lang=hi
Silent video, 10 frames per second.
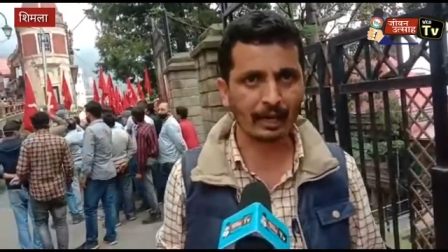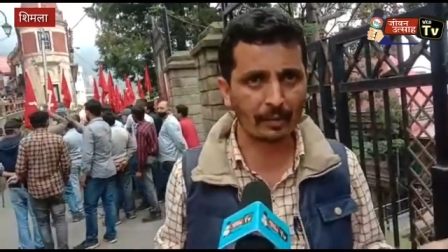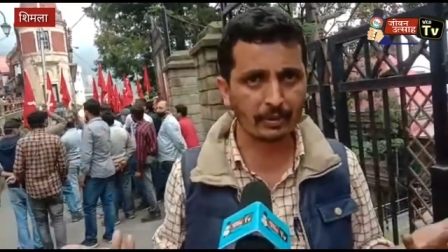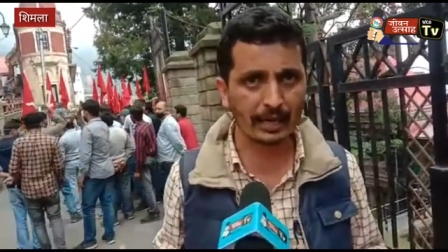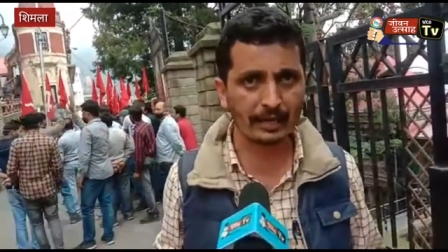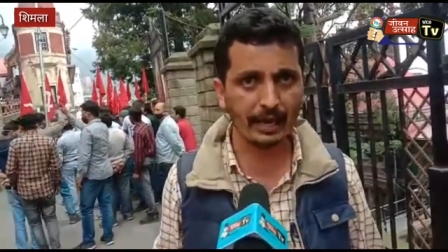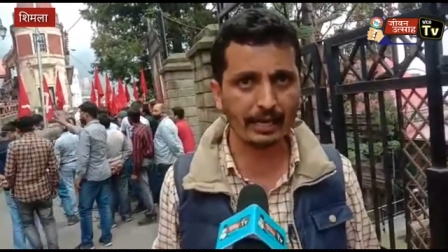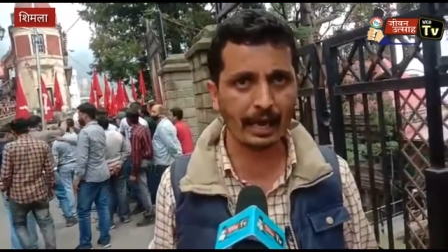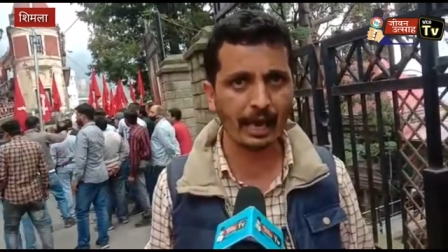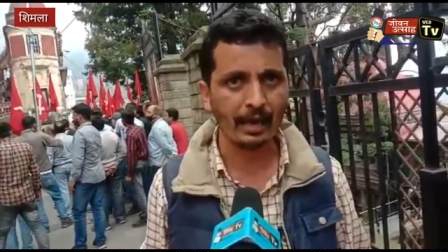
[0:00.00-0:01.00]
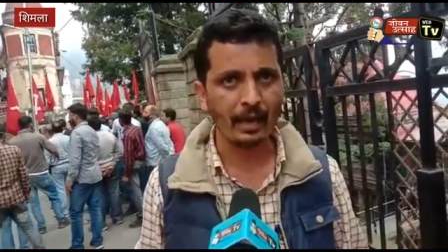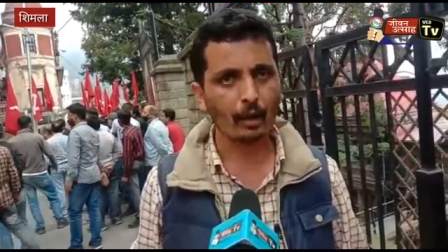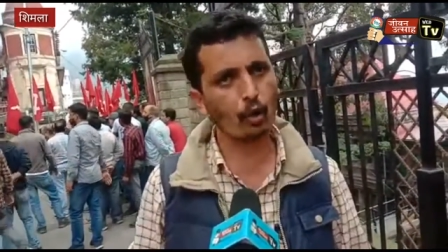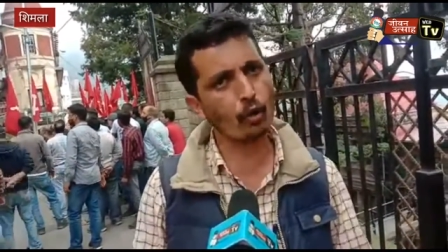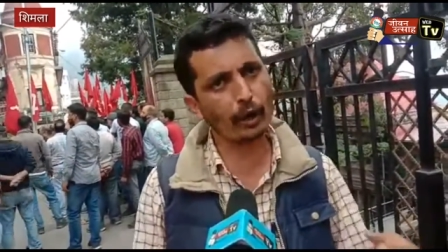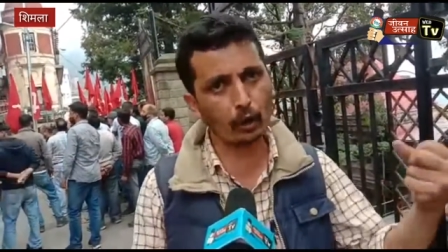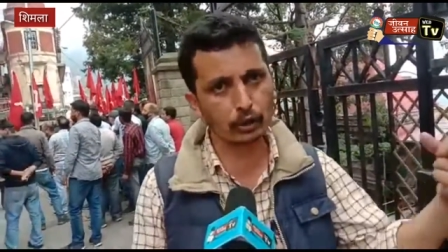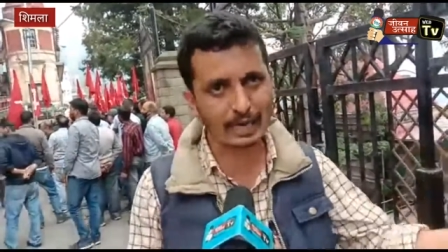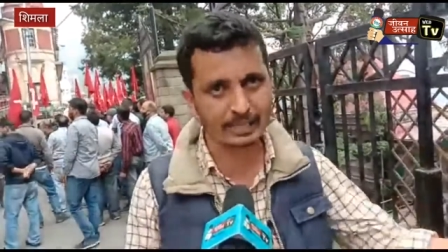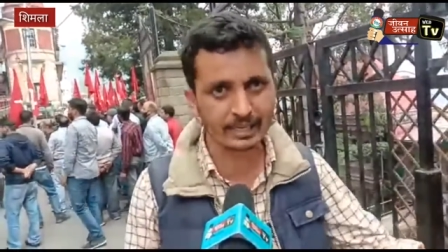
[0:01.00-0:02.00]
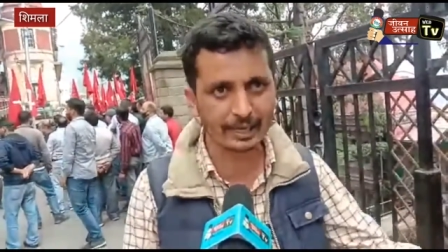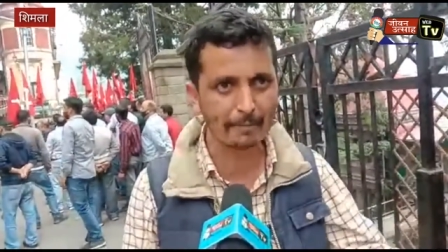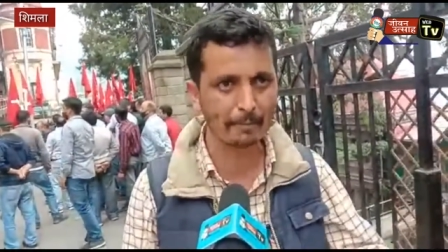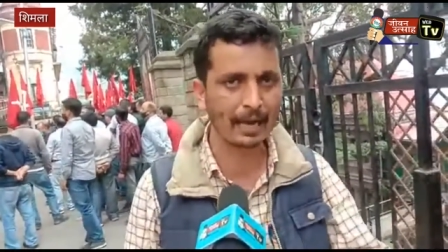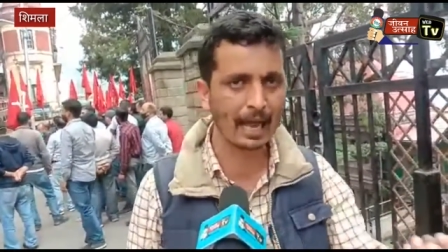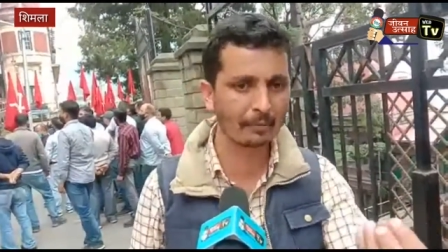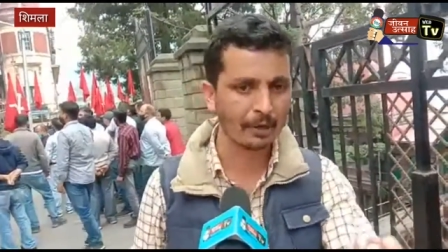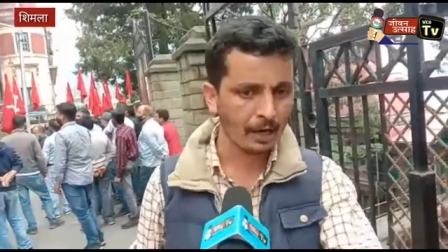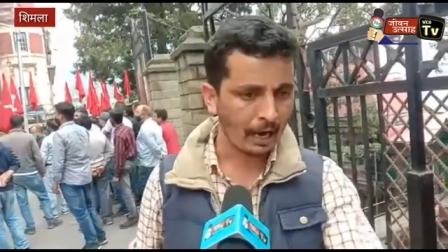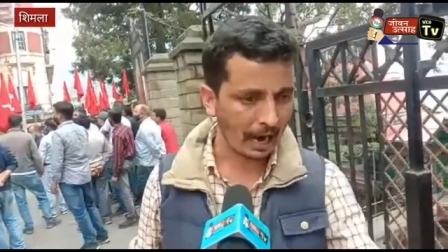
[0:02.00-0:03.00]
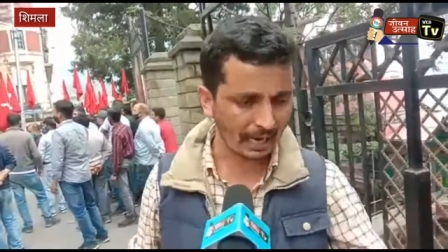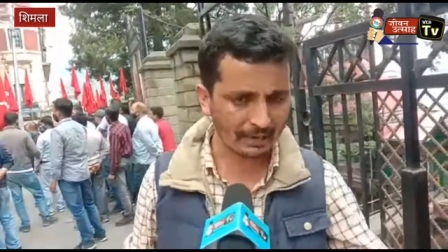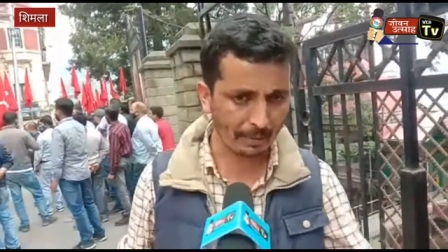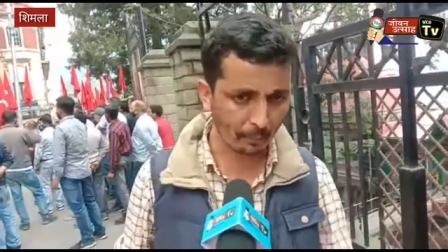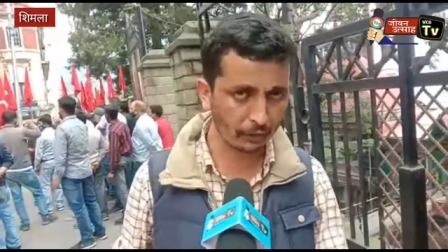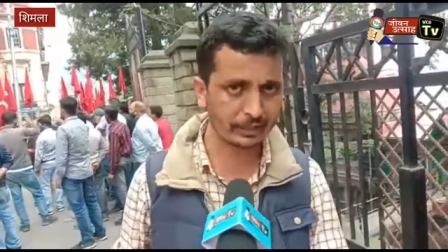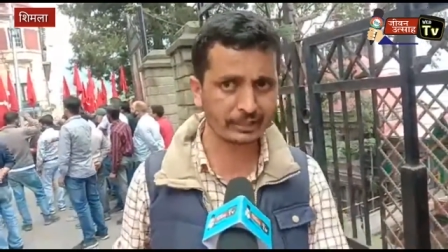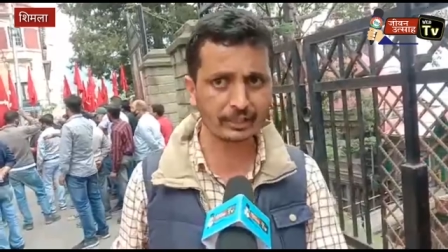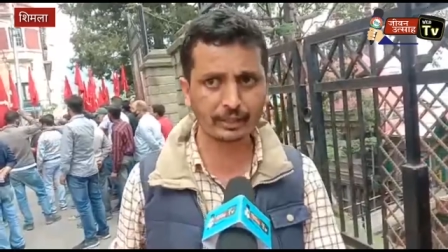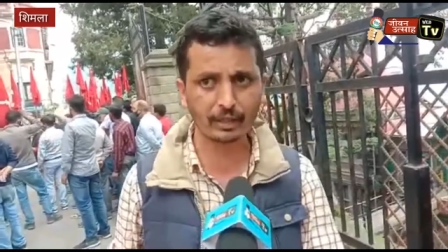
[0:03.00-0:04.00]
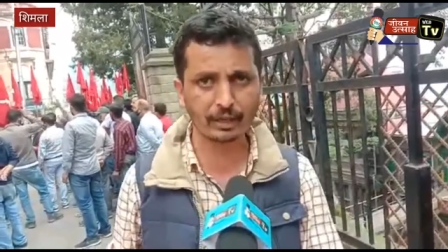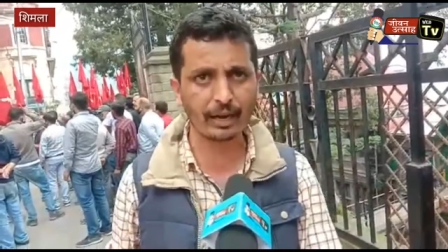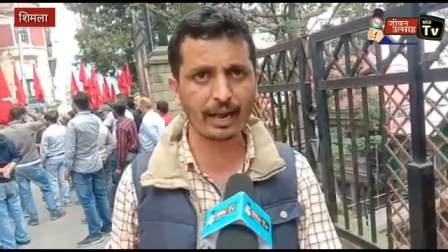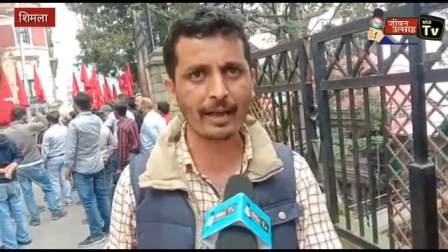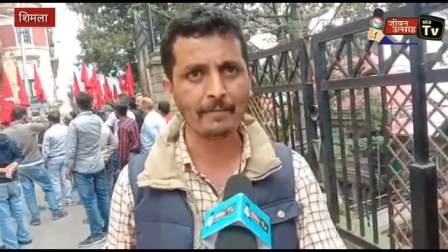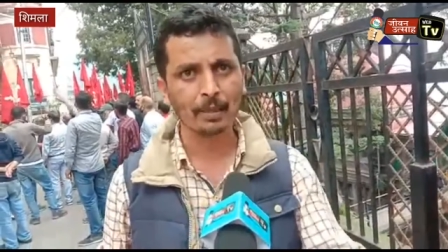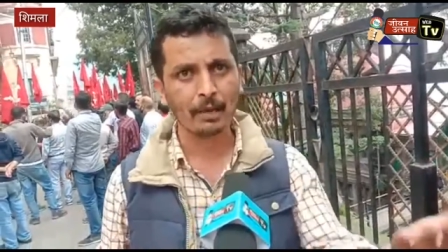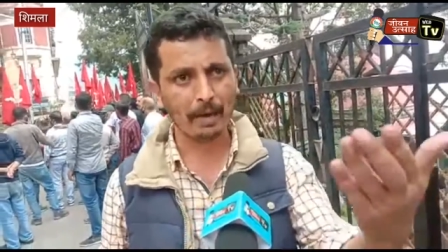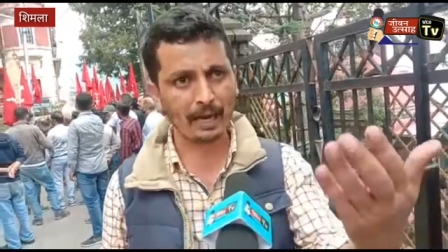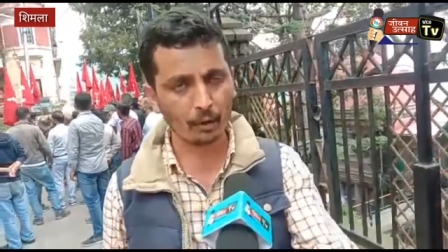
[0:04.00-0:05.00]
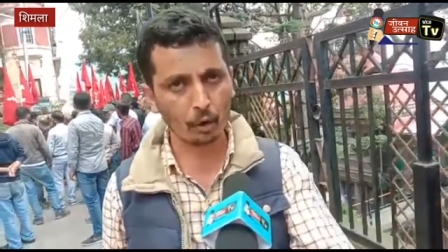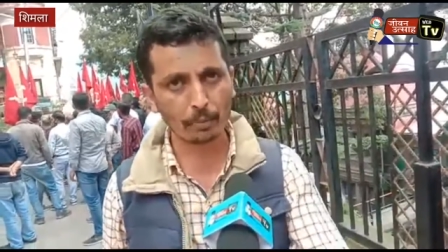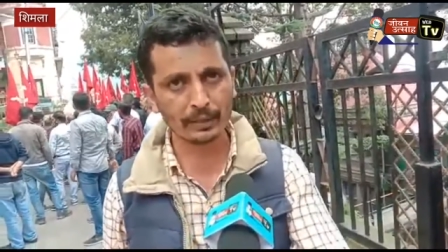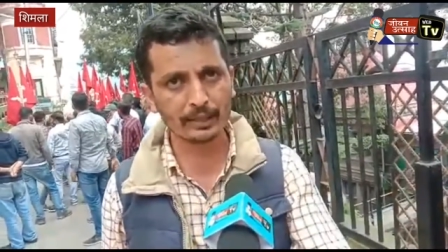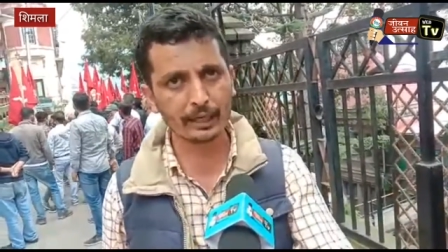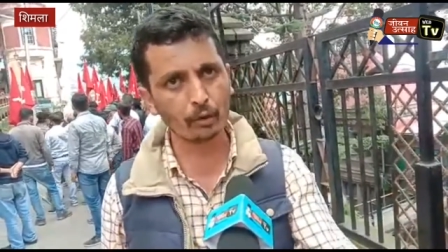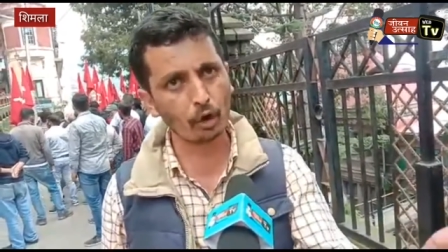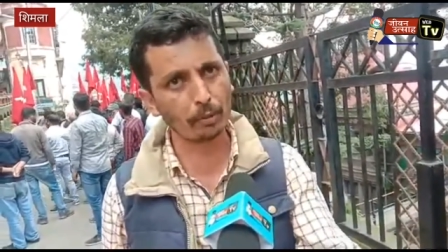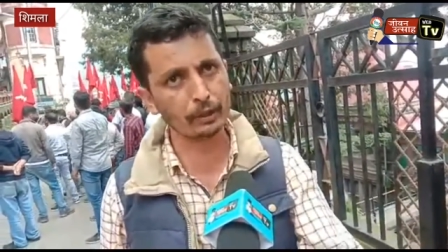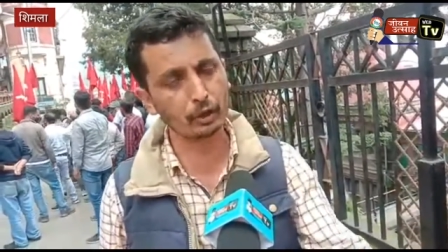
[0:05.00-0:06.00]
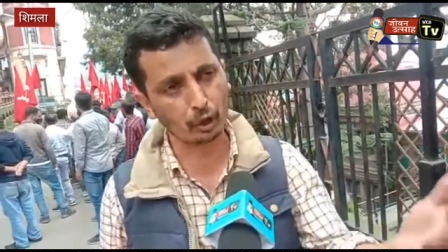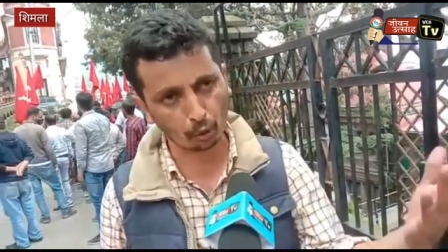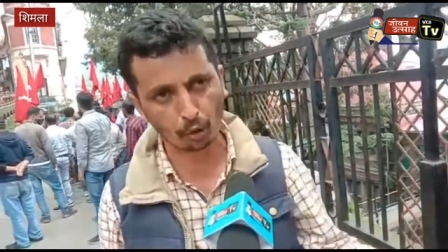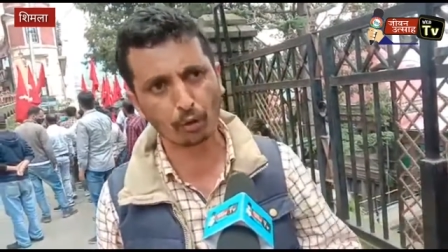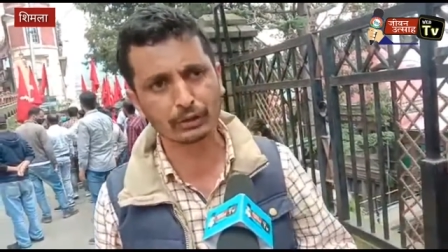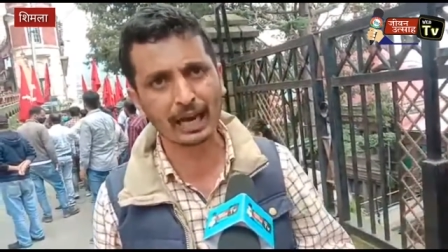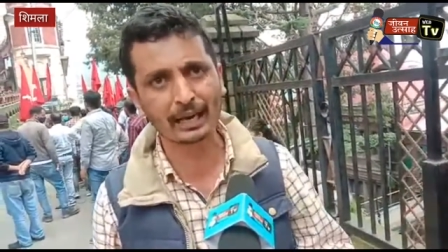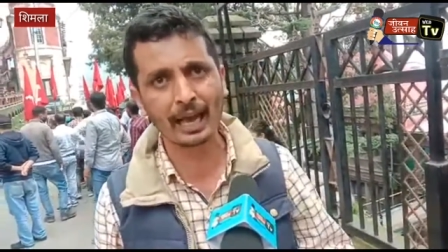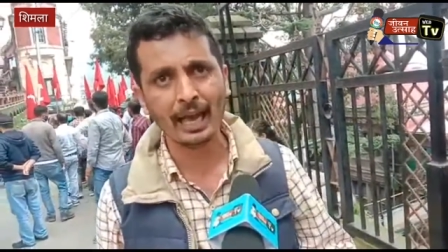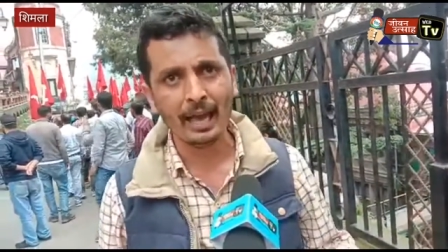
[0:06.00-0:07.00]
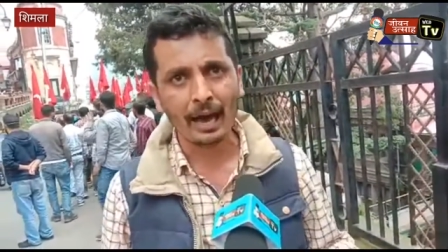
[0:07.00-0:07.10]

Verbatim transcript: कर्मचारी नहीं है लोगों के रोजगार छिन गए पहले आप हाल ही में मोनिटेशन कर रहे हैं पहले नोटबंदी की नोटबंदी से करोड़ों रोजगार गए